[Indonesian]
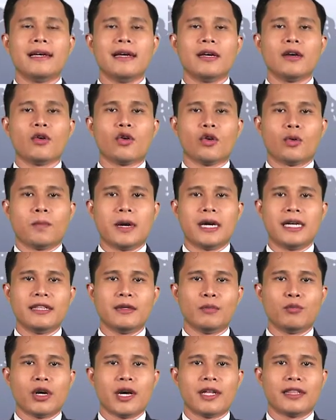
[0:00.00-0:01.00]
Korban
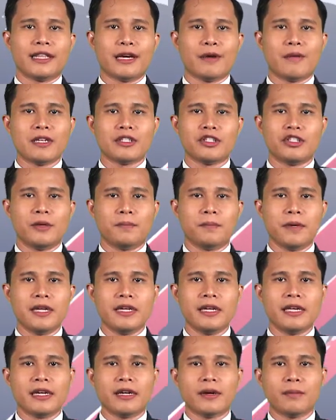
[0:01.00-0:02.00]
ditemukan tewas di
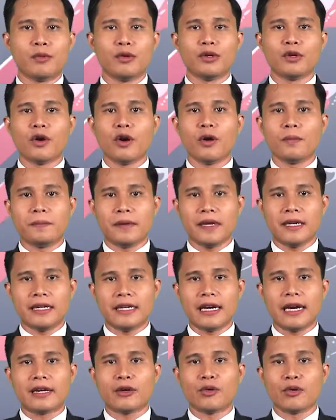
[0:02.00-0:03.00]
pinggir kebun kopi
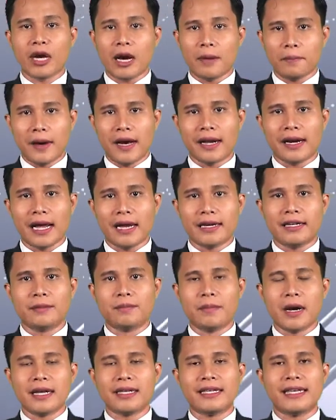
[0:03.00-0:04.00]
dengan luka parah di
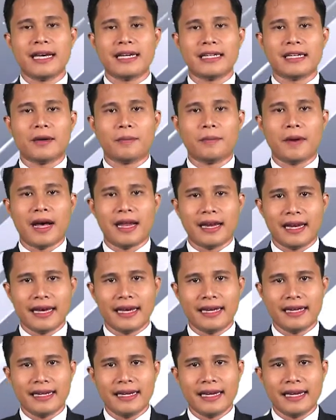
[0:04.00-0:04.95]
bagian kepala.